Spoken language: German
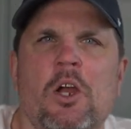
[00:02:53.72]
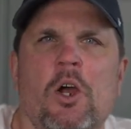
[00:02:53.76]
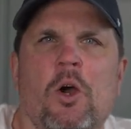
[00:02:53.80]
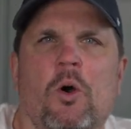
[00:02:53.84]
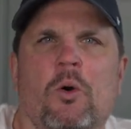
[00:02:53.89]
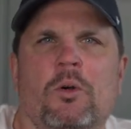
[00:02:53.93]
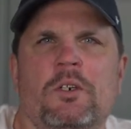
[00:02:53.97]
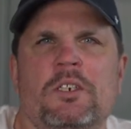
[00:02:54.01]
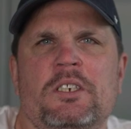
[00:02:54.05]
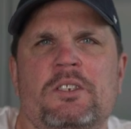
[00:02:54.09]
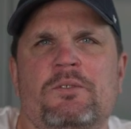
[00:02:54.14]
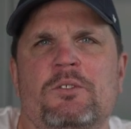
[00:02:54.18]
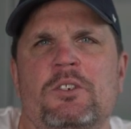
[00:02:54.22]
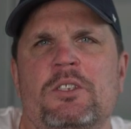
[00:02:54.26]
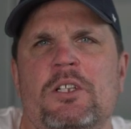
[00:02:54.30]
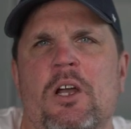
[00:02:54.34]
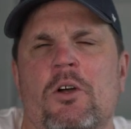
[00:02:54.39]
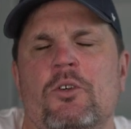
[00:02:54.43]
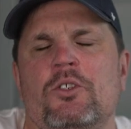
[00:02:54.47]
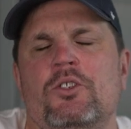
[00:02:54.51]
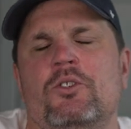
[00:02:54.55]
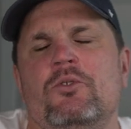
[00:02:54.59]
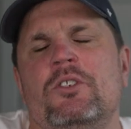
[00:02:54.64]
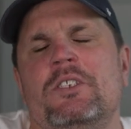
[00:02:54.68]
Und es wird
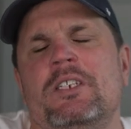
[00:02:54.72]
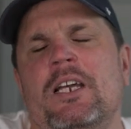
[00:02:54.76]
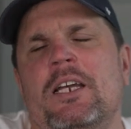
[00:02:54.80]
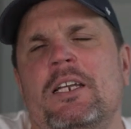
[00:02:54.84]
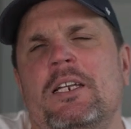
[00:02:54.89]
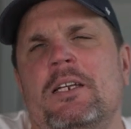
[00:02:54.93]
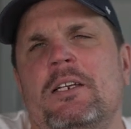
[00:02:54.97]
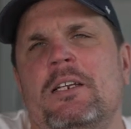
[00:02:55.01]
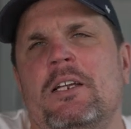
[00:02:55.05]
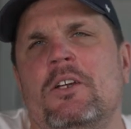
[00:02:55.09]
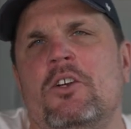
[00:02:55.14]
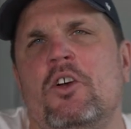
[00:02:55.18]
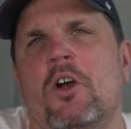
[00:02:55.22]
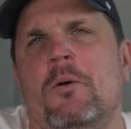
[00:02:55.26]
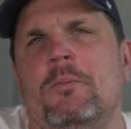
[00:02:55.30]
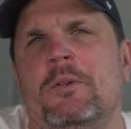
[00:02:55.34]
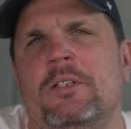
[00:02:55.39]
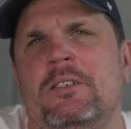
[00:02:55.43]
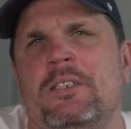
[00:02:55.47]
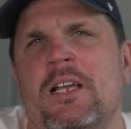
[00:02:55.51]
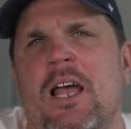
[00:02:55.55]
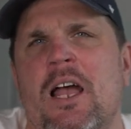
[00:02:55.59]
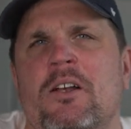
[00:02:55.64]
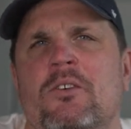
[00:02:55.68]
auch so sein in den
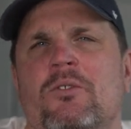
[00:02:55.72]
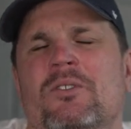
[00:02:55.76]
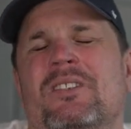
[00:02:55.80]
kommenden Tagen.